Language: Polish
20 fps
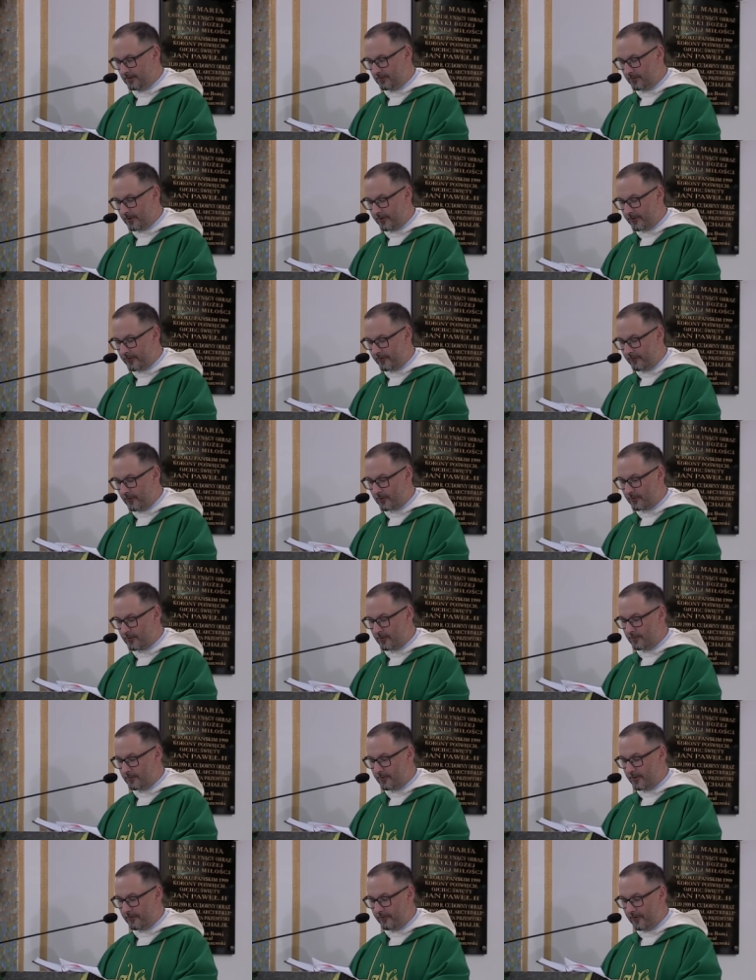który
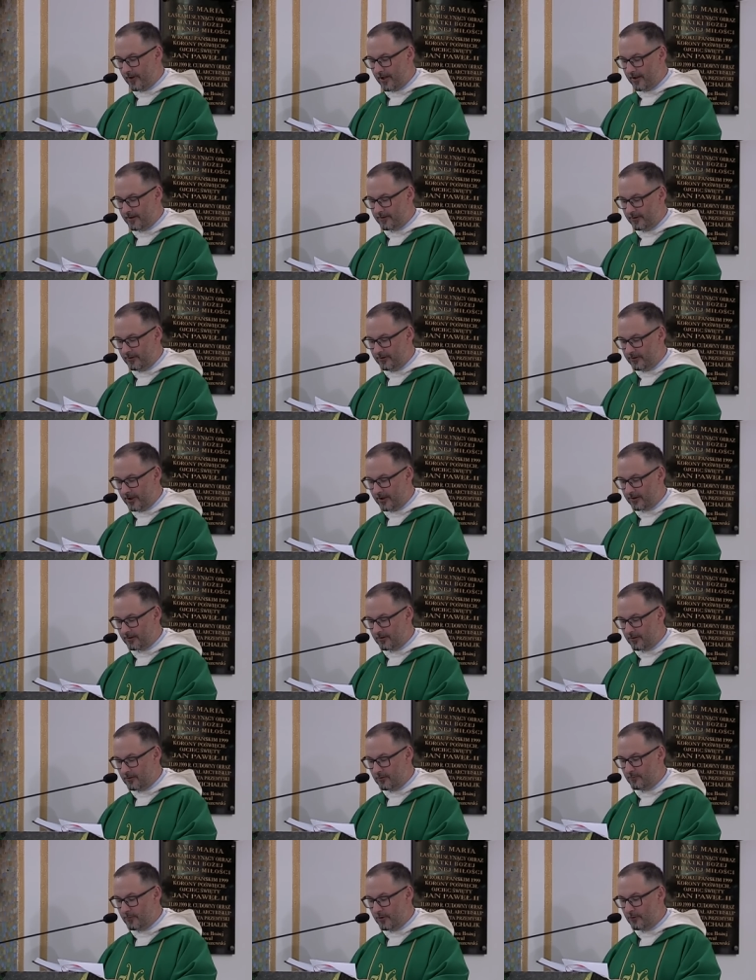stworzył świat i tak
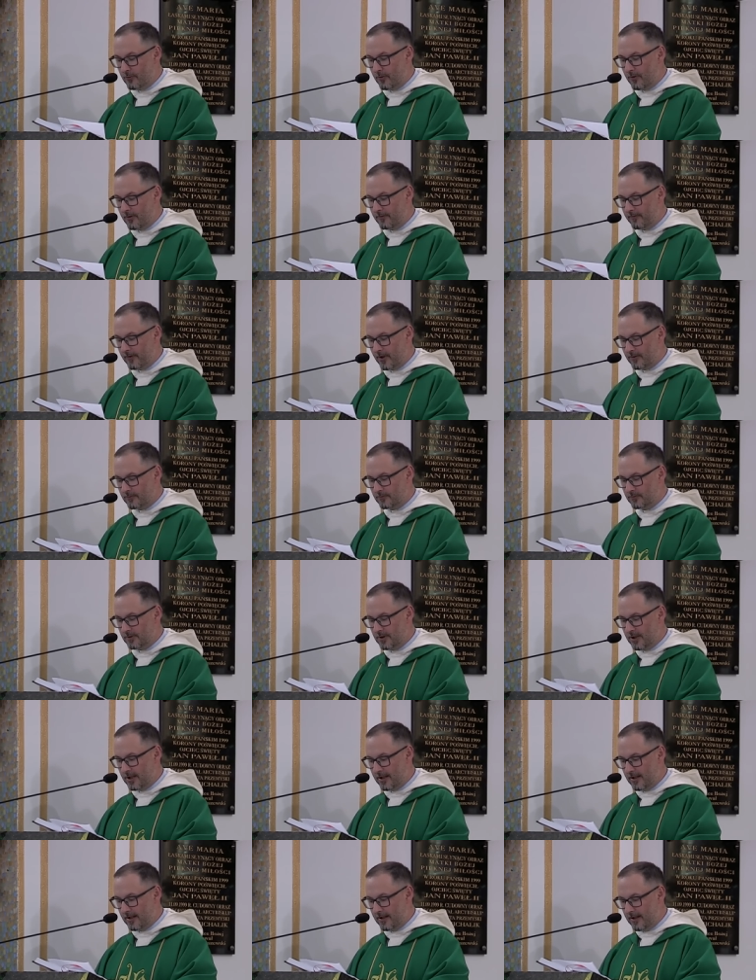go
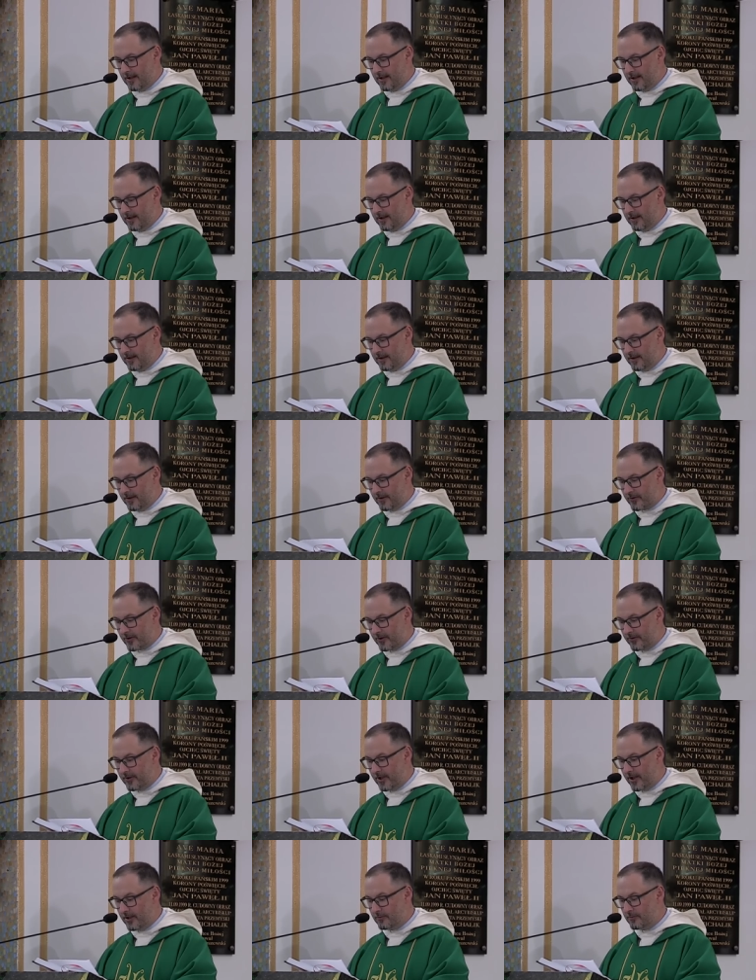umiłował,
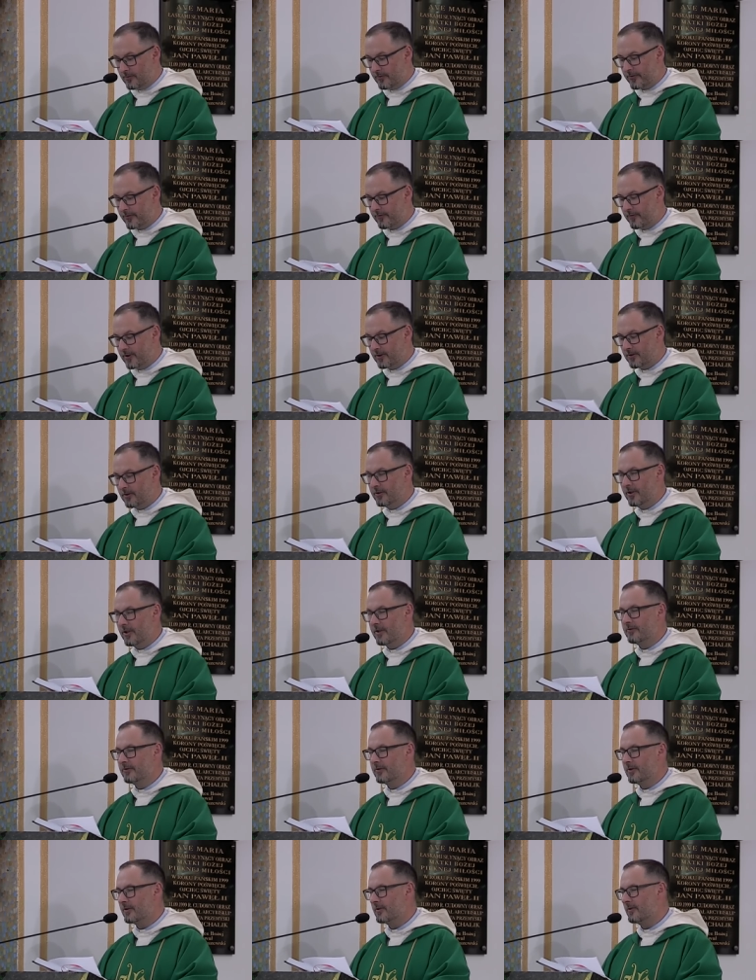że dał swego
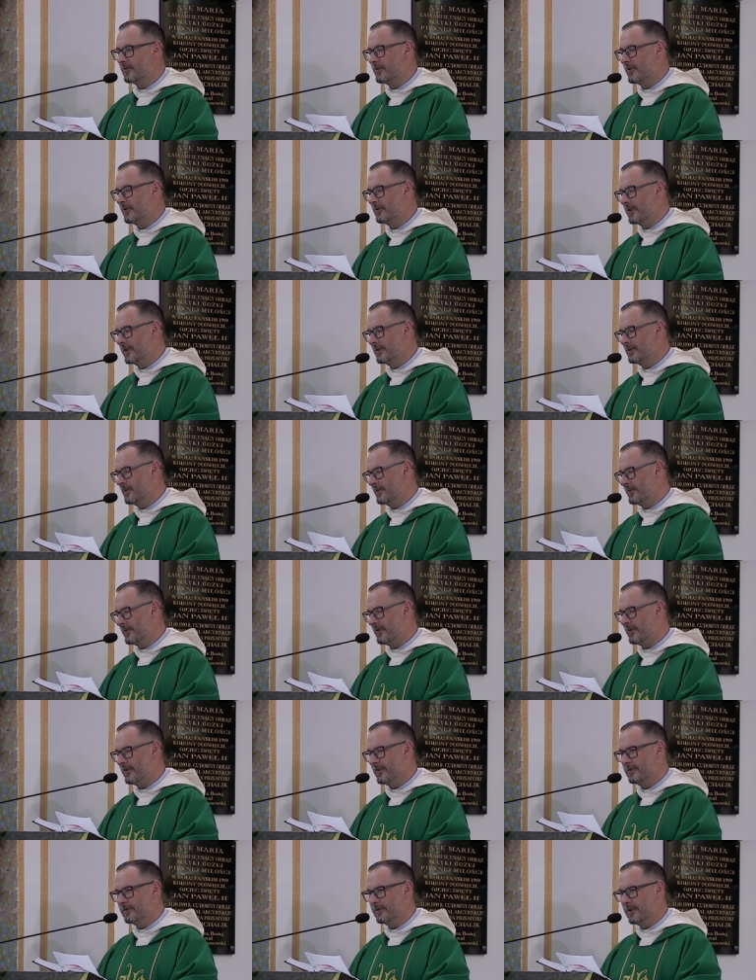jednorodzonego
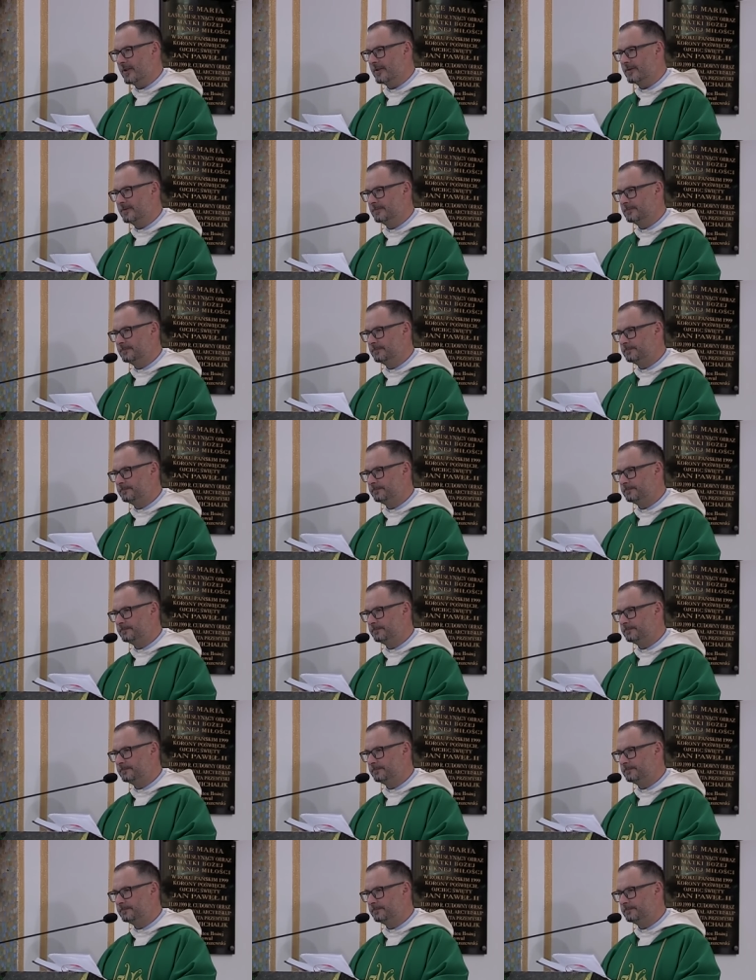Syna